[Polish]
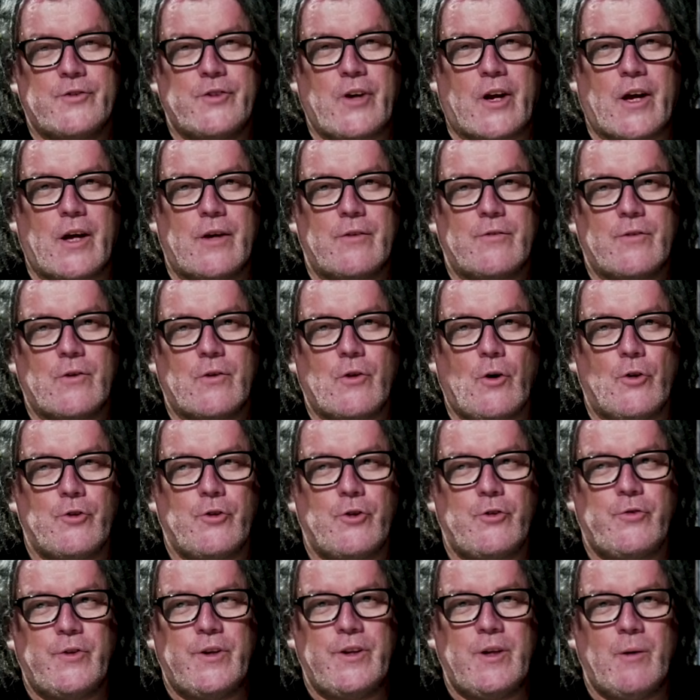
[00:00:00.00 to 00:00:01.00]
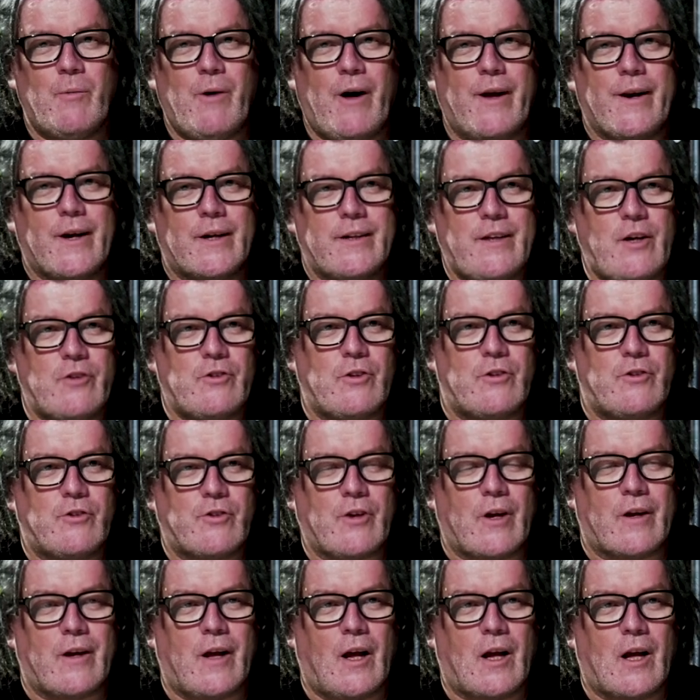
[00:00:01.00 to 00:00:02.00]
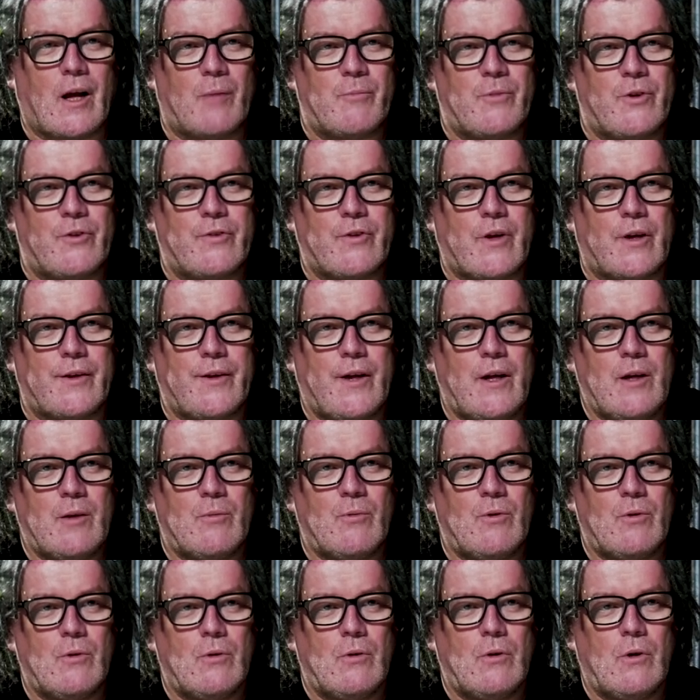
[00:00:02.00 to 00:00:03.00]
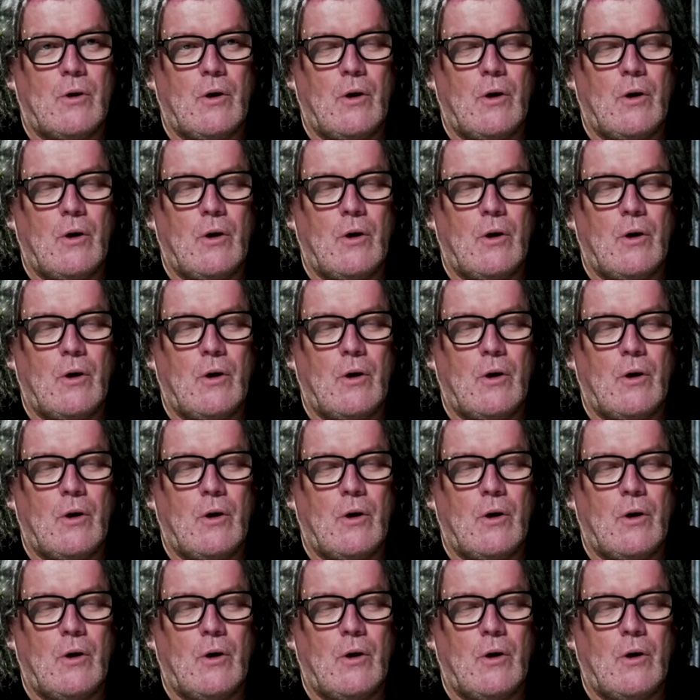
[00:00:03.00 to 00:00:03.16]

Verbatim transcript: czekaj, chodzić w innym charakterze niż Kanka Kamińska, tak? Bo